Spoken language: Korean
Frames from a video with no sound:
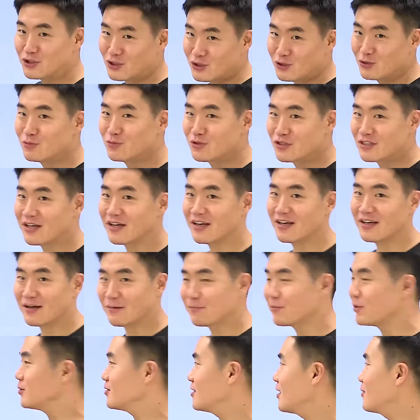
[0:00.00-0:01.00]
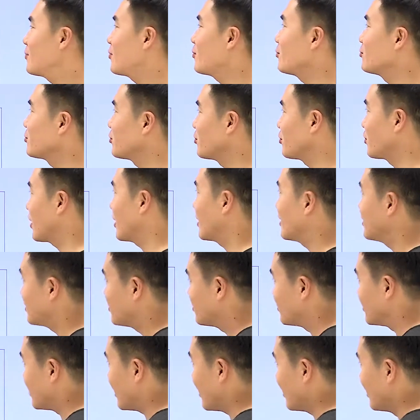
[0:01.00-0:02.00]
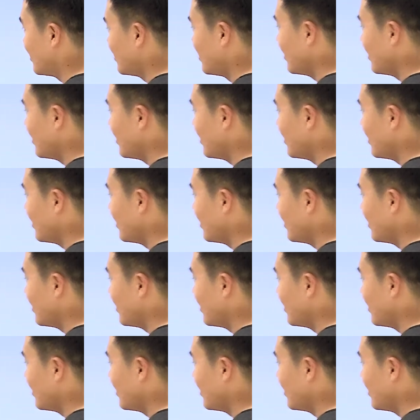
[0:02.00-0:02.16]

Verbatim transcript: 수능 문제 한번 살펴보도록 하겠습니다.